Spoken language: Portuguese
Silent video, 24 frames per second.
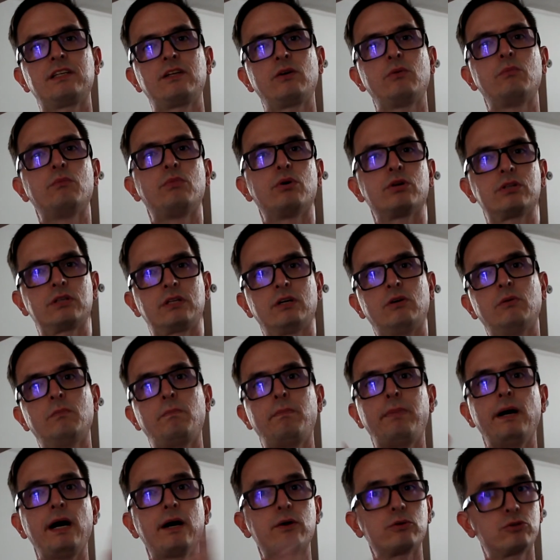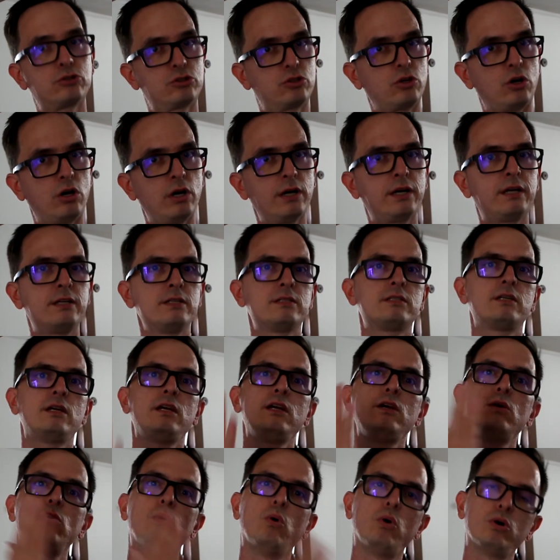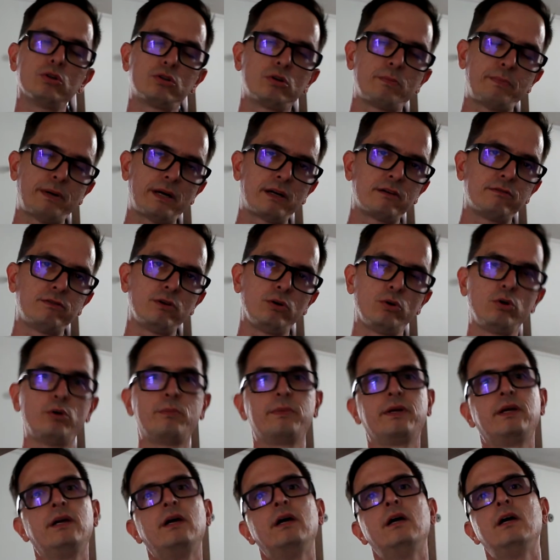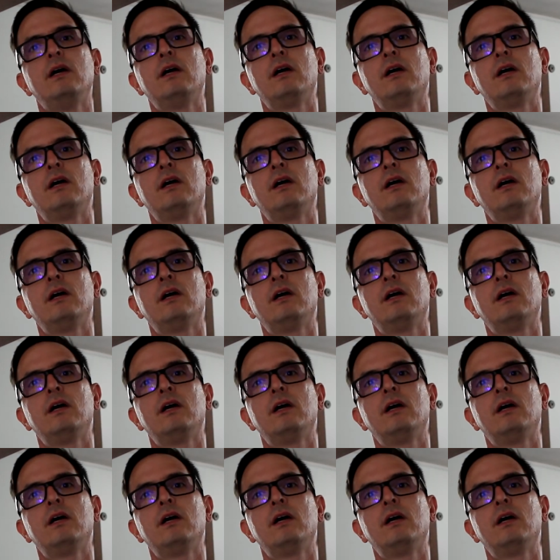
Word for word: ter um botão para os toques e outro para o volume.